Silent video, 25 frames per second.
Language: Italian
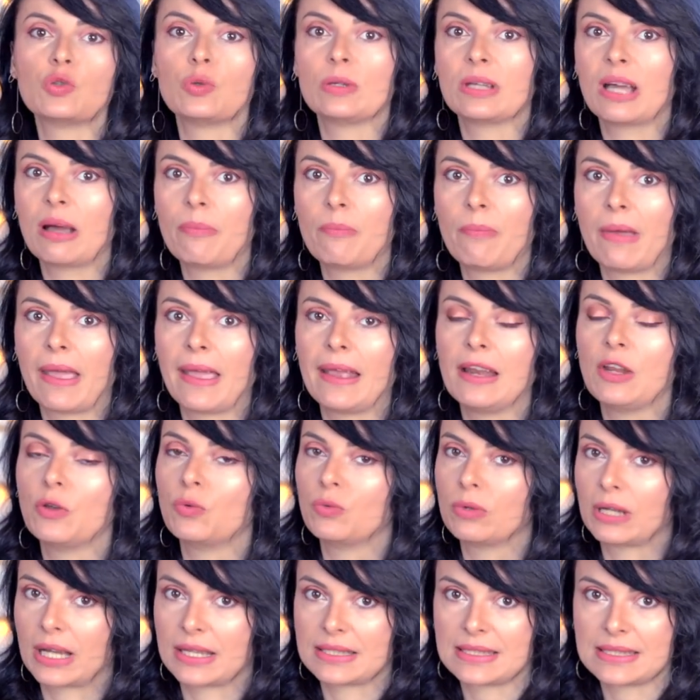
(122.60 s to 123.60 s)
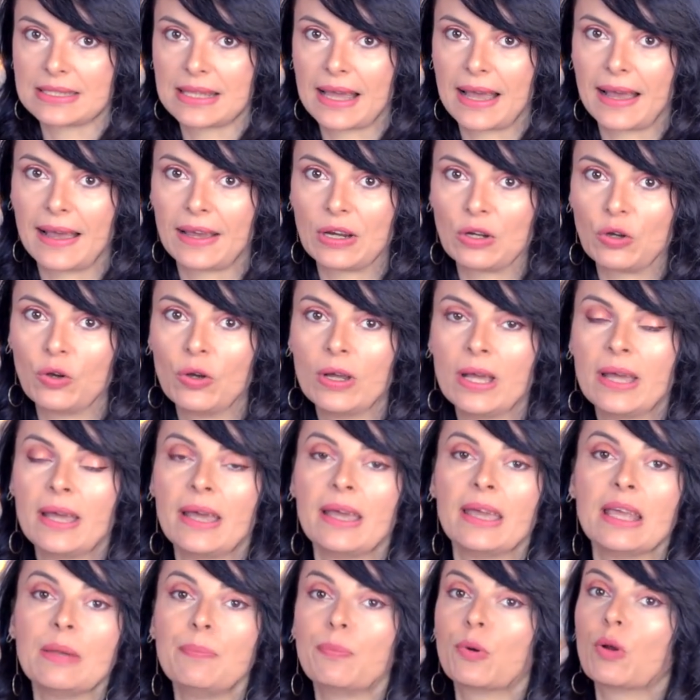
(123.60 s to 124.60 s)
sui capelli un castano.
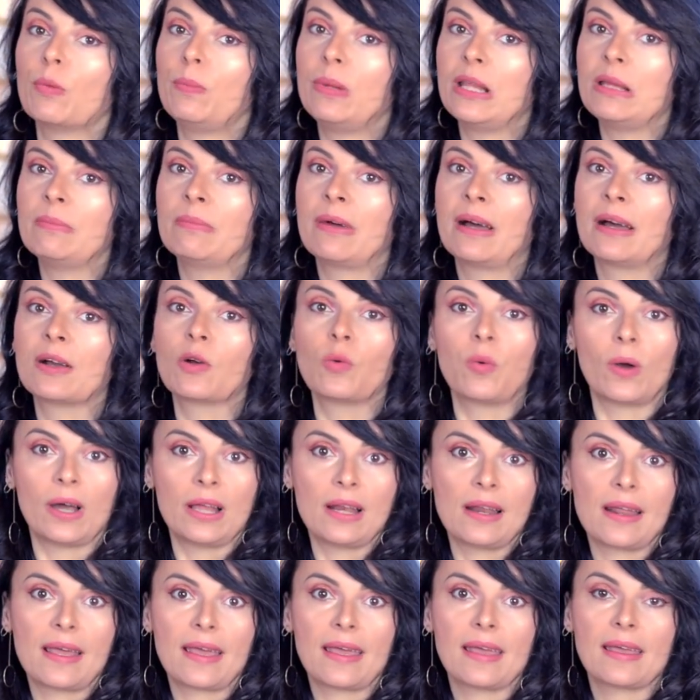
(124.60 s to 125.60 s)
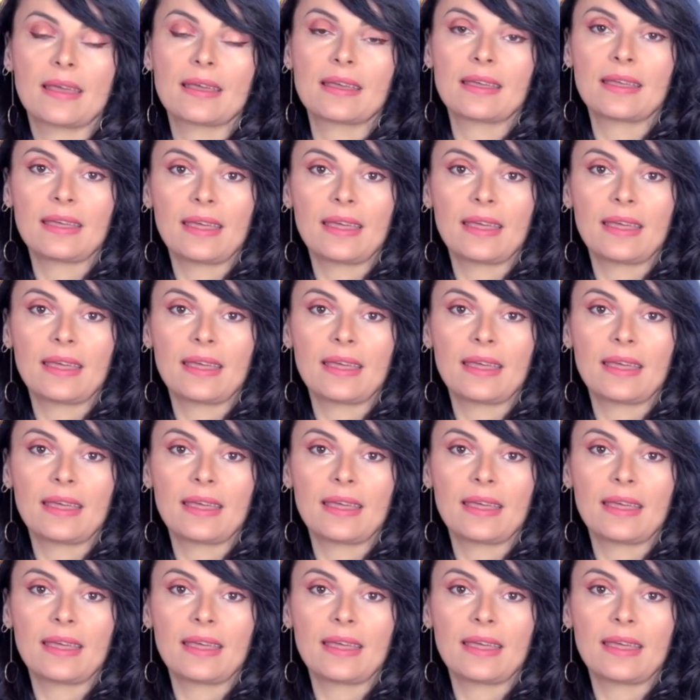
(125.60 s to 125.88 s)
Il problema qual è?